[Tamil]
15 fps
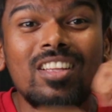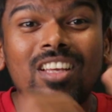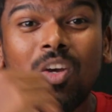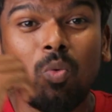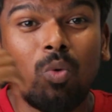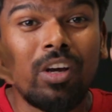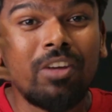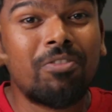
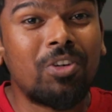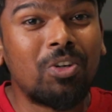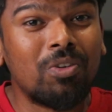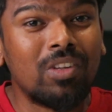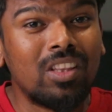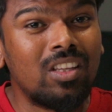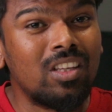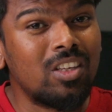என் ஒய்ஃப்க்கு
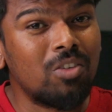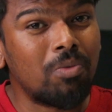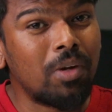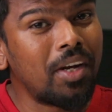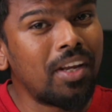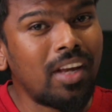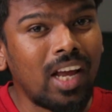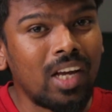வந்து
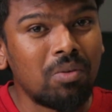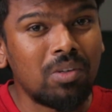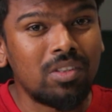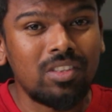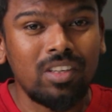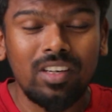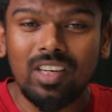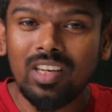வெட்டிங்
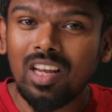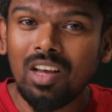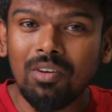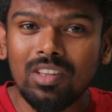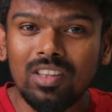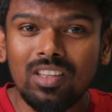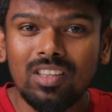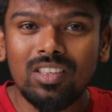ஆனிவர்சரிக்கு நான்
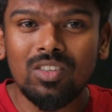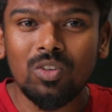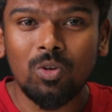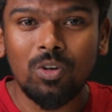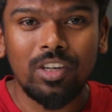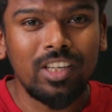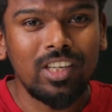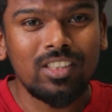வந்து
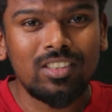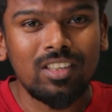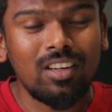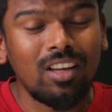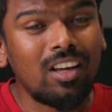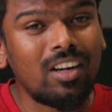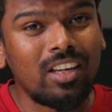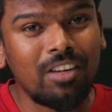ஒரு
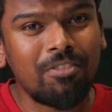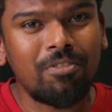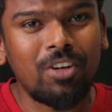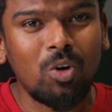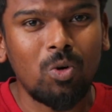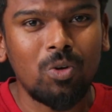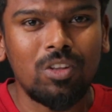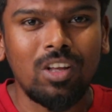டிஎஸ்எல்ஆர்
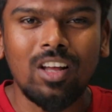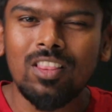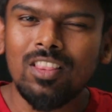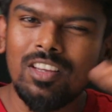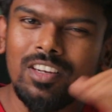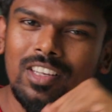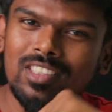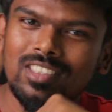கிஃப்டாக கொடுத்தேன்
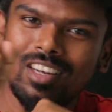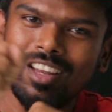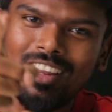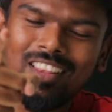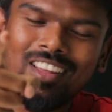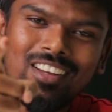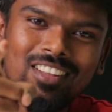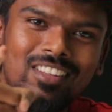அந்த டிஎஸ்எல்ஆர்
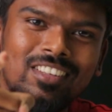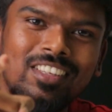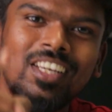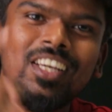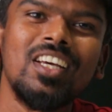தான் அது